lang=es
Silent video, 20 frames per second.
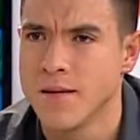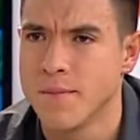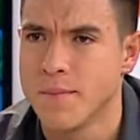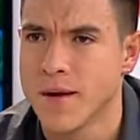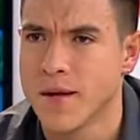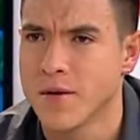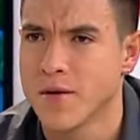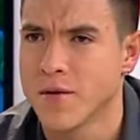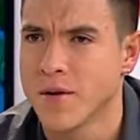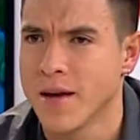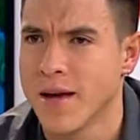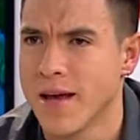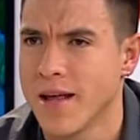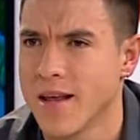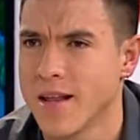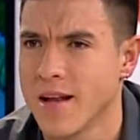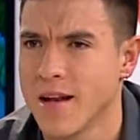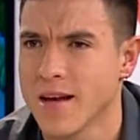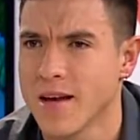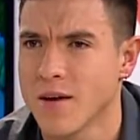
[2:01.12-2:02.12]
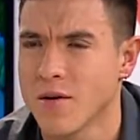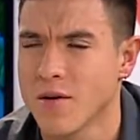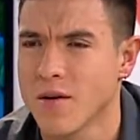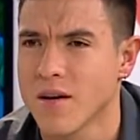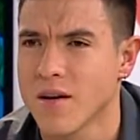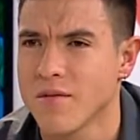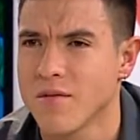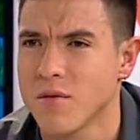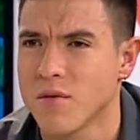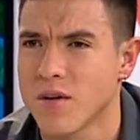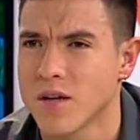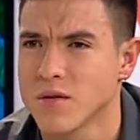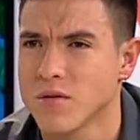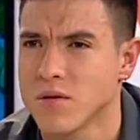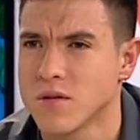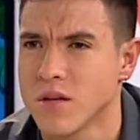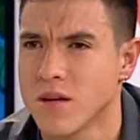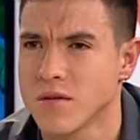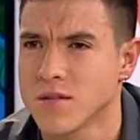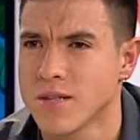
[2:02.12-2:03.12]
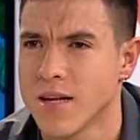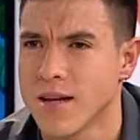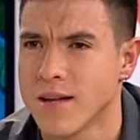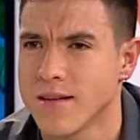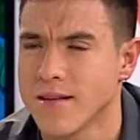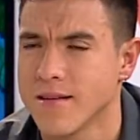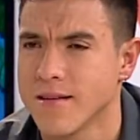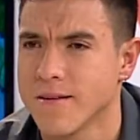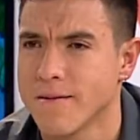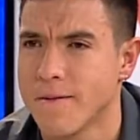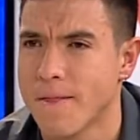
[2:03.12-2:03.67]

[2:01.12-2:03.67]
pero en general creo que fue un resultado excelente.